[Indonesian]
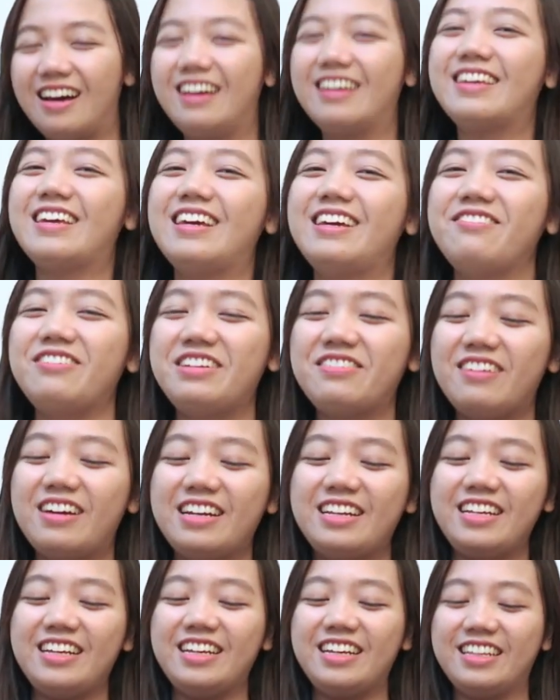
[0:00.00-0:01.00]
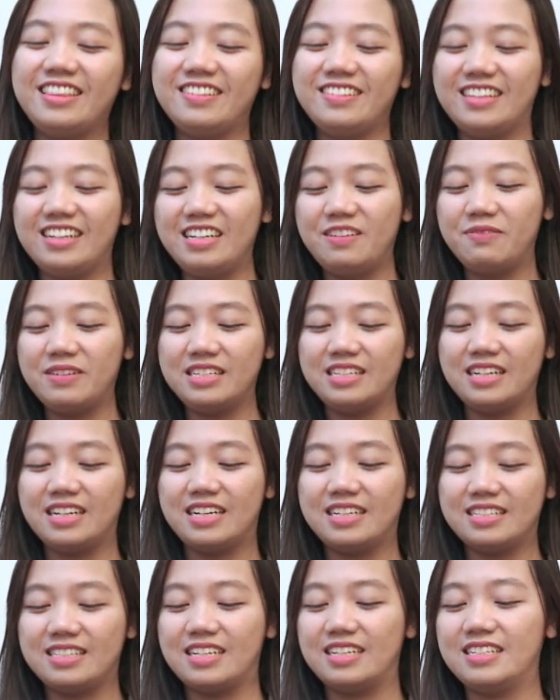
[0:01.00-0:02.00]
Oke okay, everybody, itu tadi
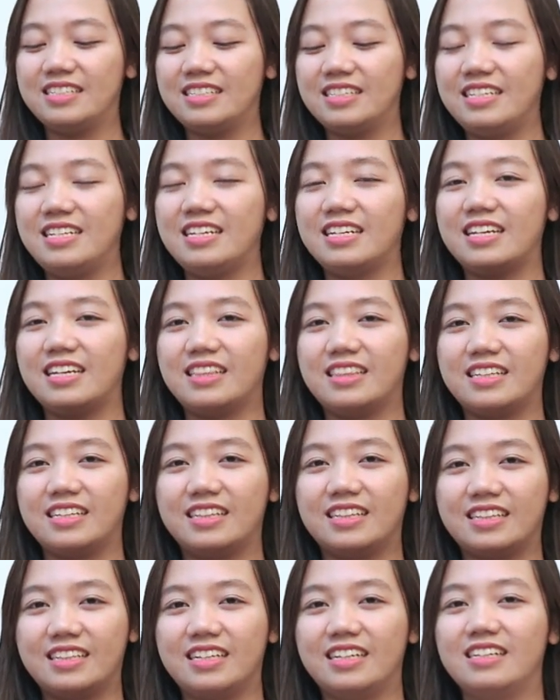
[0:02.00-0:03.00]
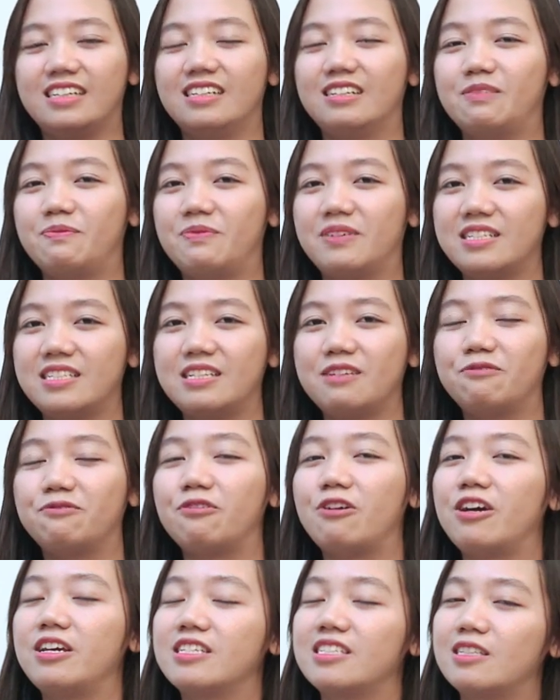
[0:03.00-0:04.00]
penjelasan sedikit tentang passive
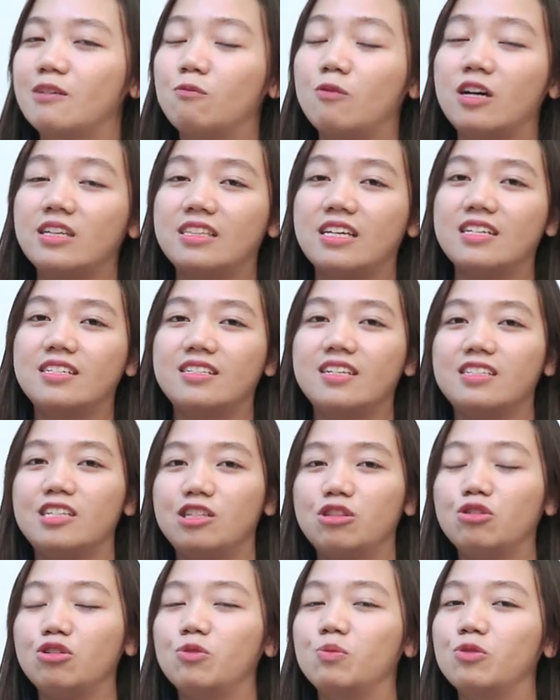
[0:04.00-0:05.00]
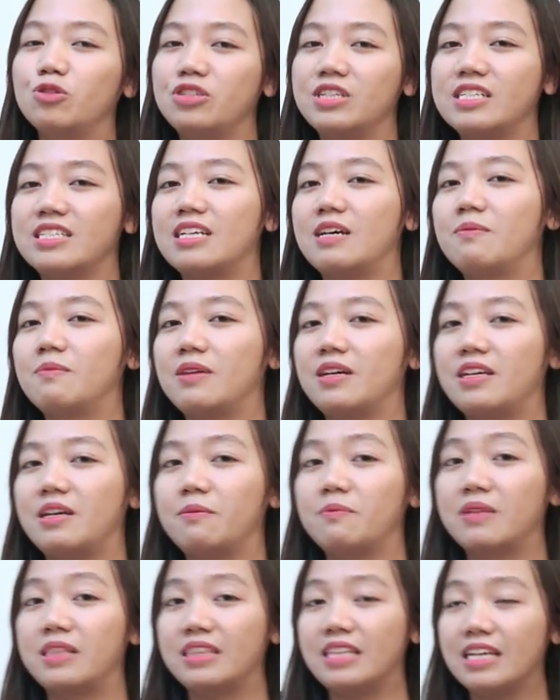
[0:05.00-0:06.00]
voice. Semua tenses itu rumusnya sama.
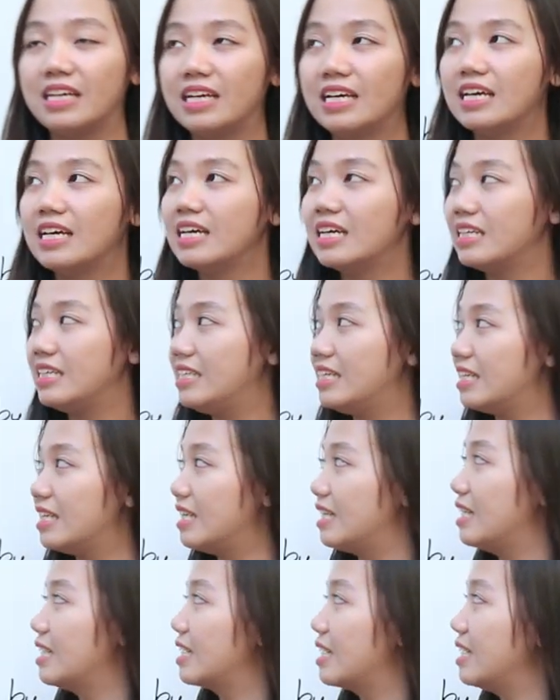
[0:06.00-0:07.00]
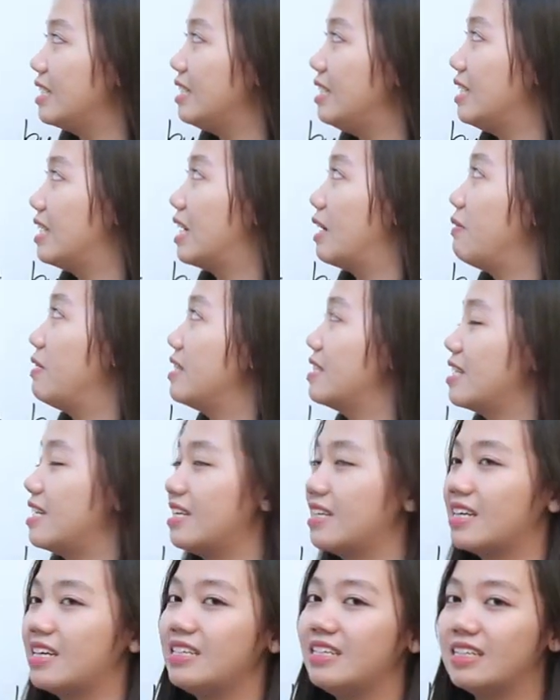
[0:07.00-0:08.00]
Yang penting dia akan dikawin
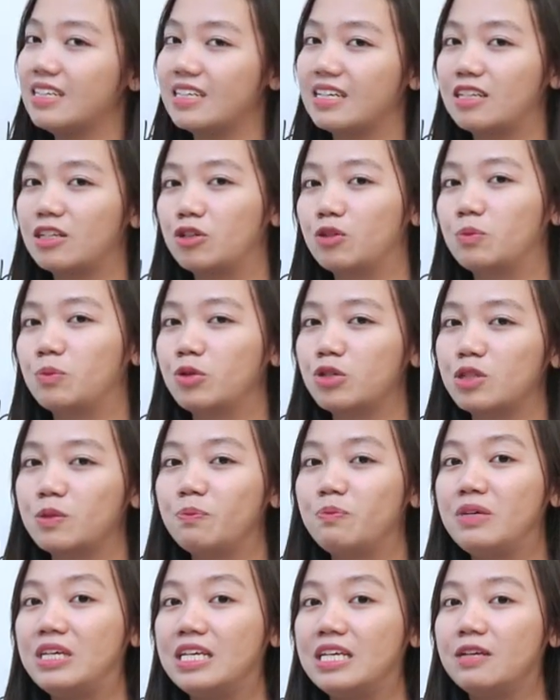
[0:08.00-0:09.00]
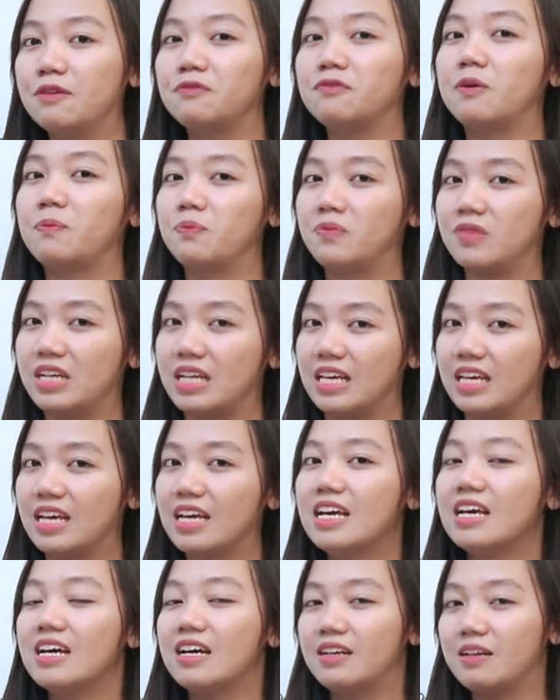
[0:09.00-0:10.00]
selangkan dengan rumus B verb 3.
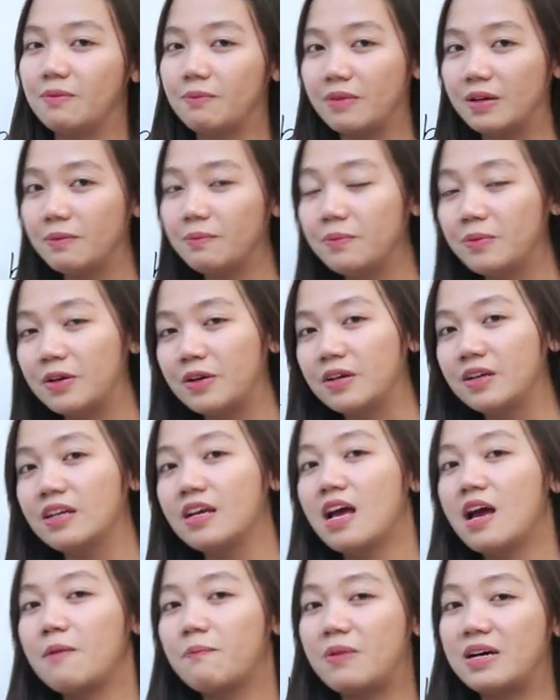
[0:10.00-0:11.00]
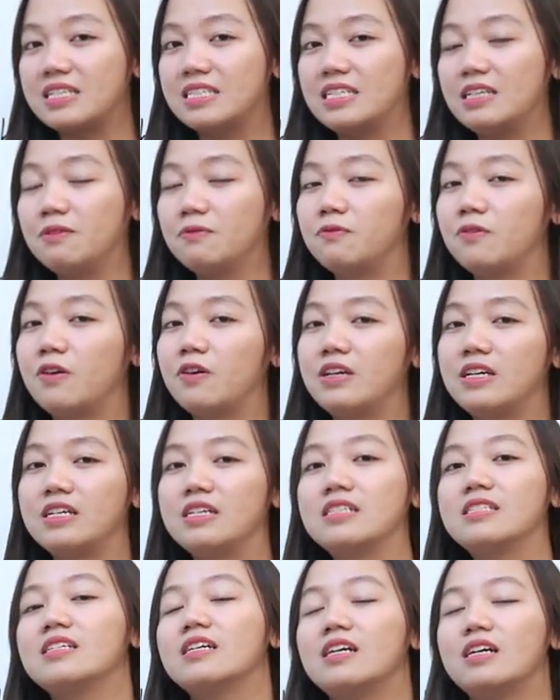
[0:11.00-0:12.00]
Remember, passive
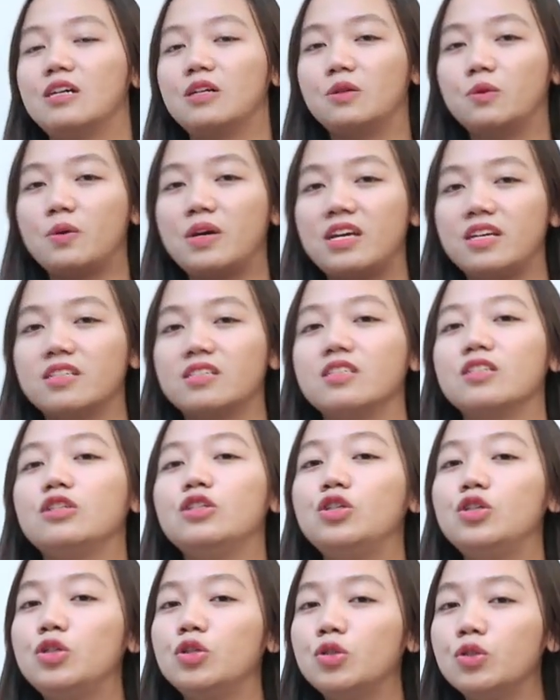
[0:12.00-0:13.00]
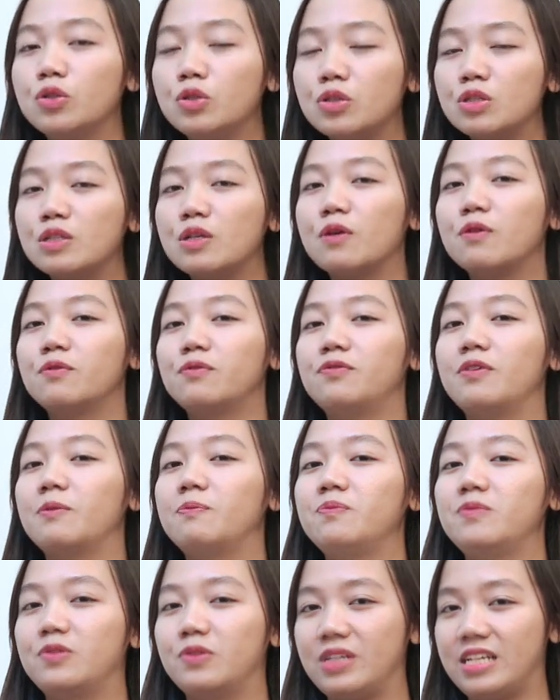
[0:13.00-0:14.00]
voice always use
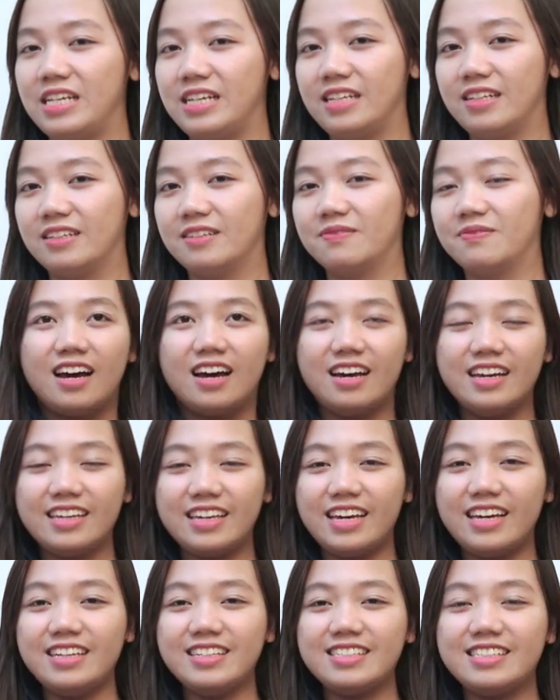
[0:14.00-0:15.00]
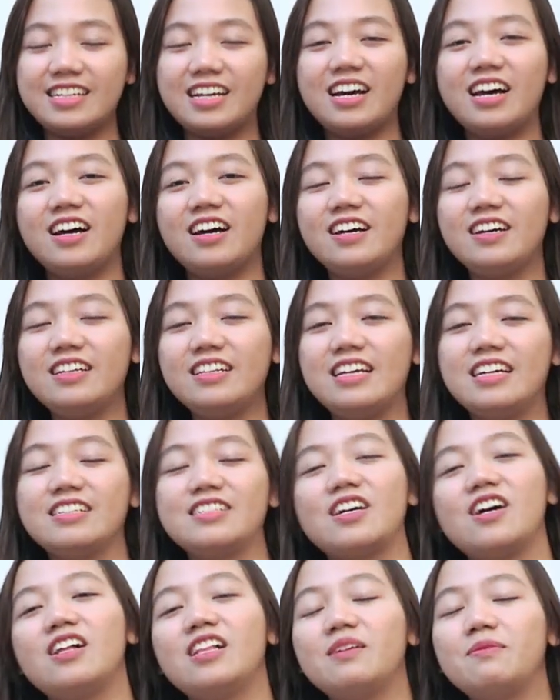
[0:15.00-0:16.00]
verb 3. Okay, so
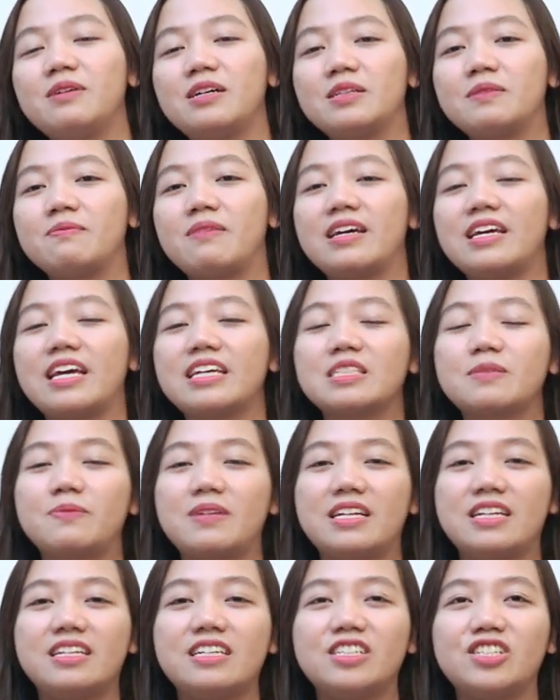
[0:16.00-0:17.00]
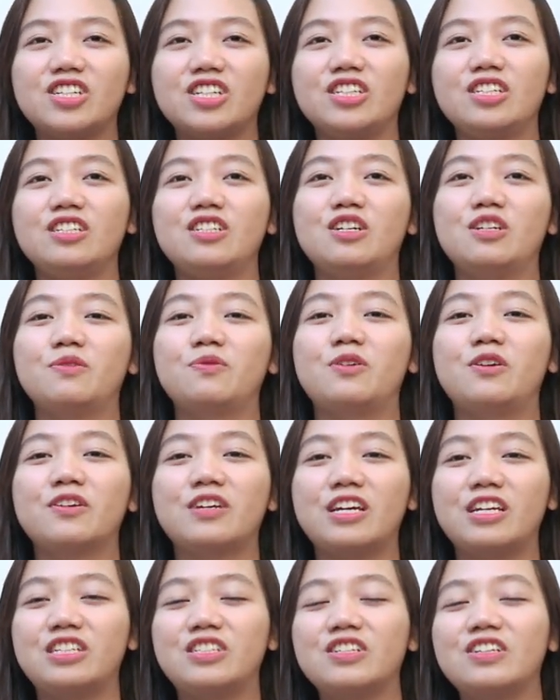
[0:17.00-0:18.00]
that's all about my explanation. Don't
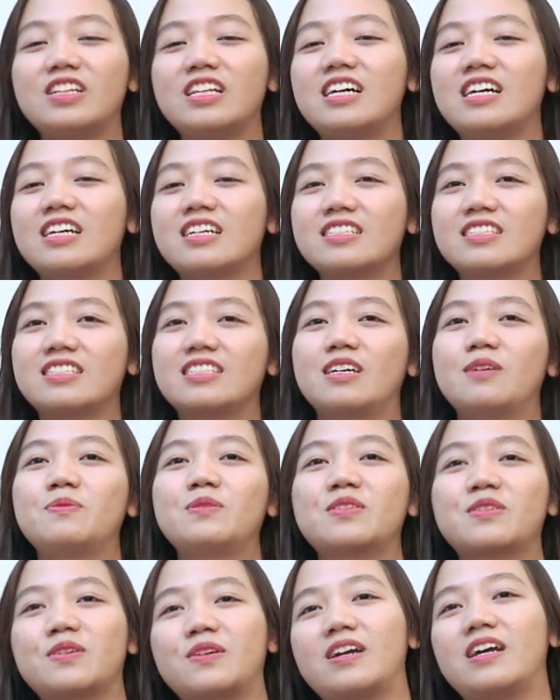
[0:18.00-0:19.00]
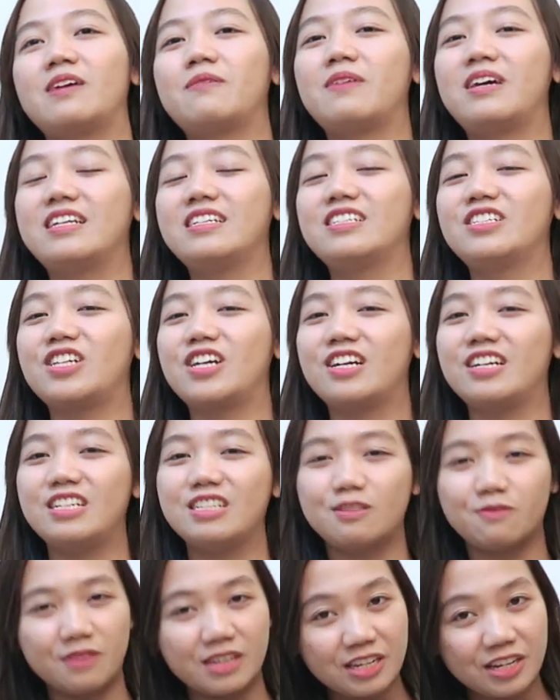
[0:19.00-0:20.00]
forget to like, subscribe, and share
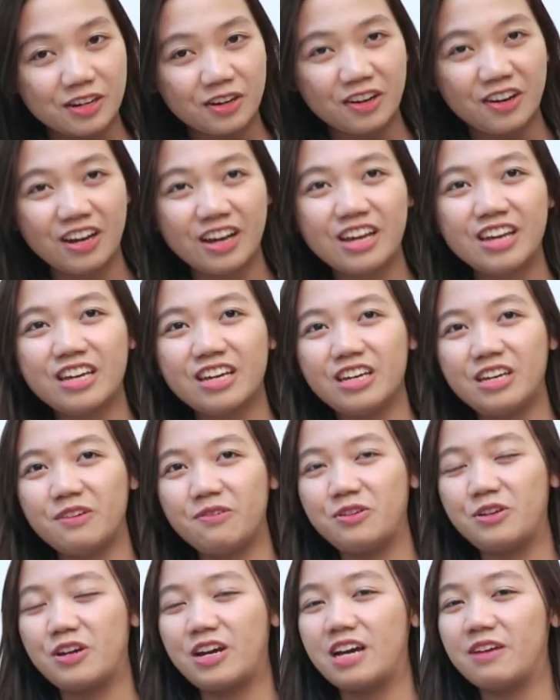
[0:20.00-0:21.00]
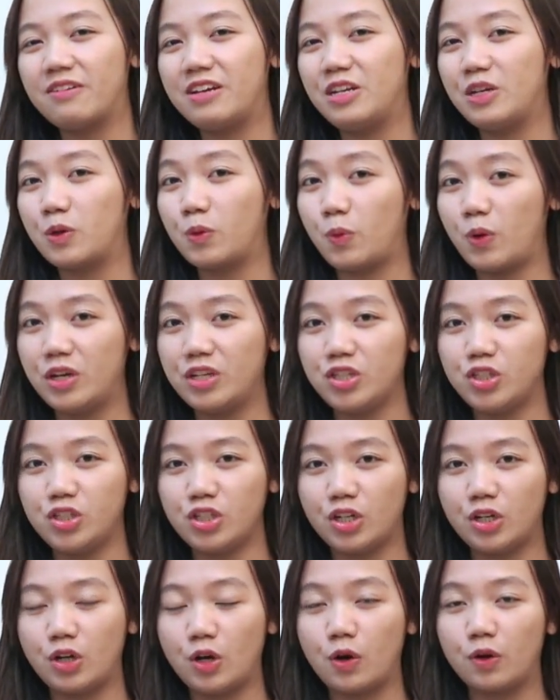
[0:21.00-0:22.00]
this video. If you have any
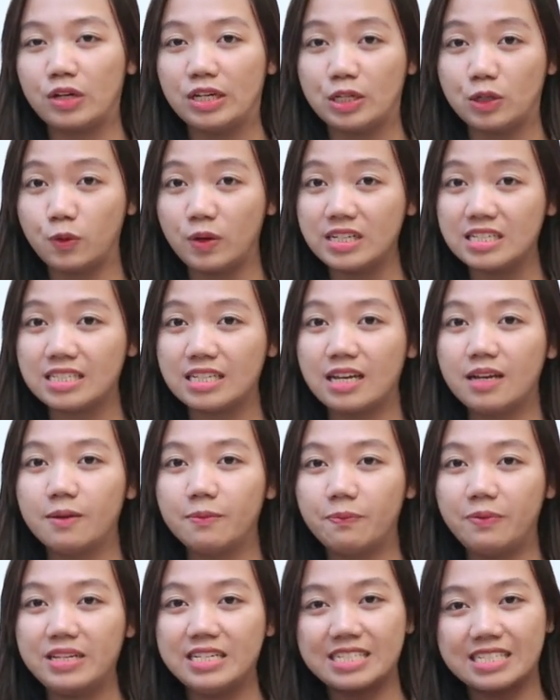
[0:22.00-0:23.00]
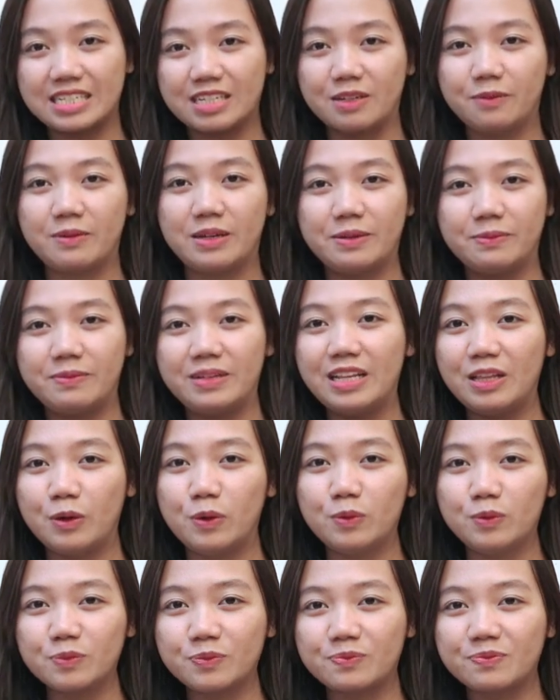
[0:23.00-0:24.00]
question or request, please comment
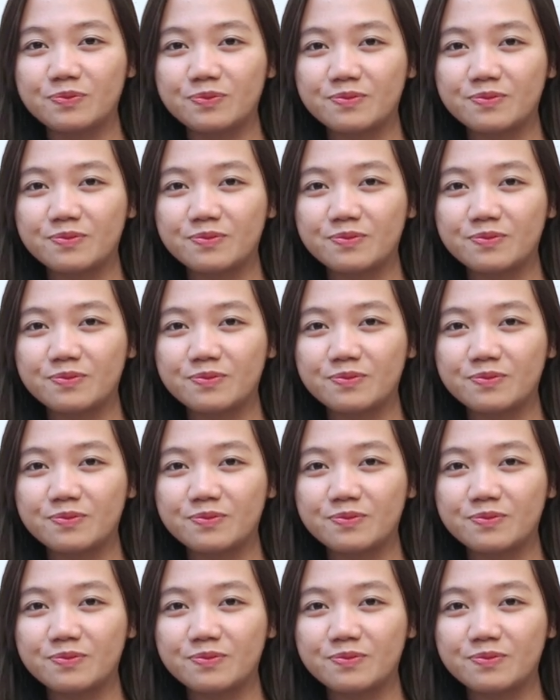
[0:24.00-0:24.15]
below.